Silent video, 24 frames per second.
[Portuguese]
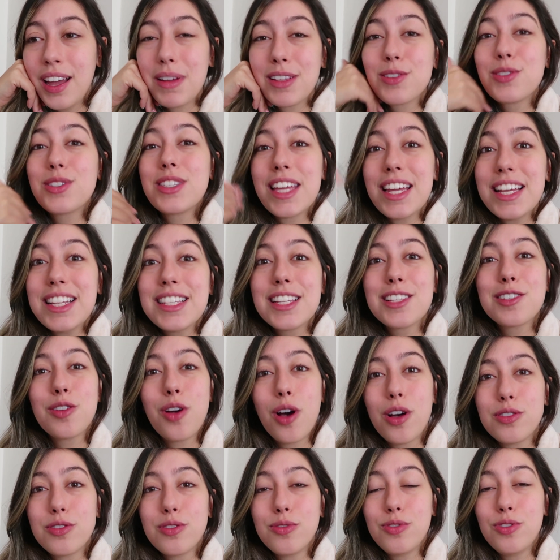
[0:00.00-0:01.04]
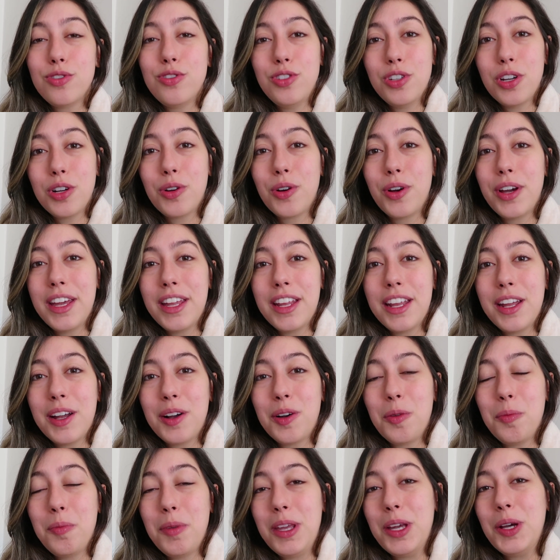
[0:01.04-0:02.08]
mas eu sei que vocês gostam de dia correria
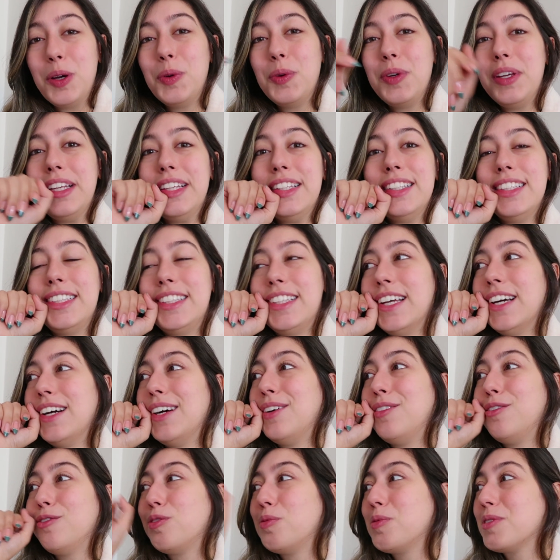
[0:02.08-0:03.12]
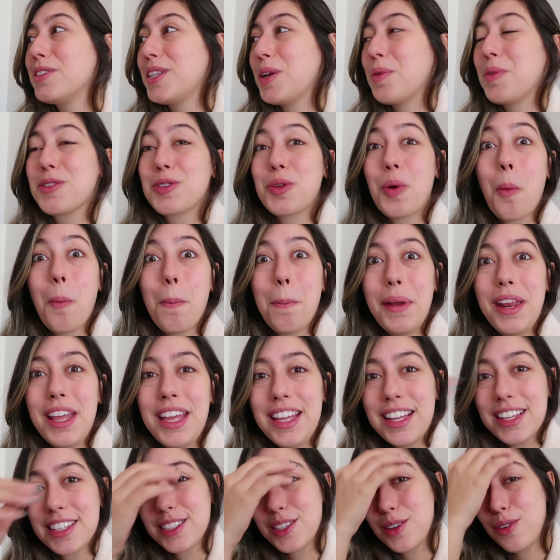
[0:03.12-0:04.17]
comigo, então vou mostrar umas
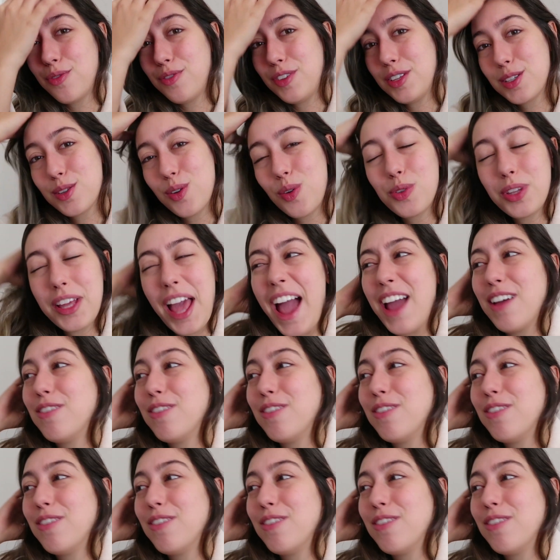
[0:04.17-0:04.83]
comprinhas que eu fiz ontem.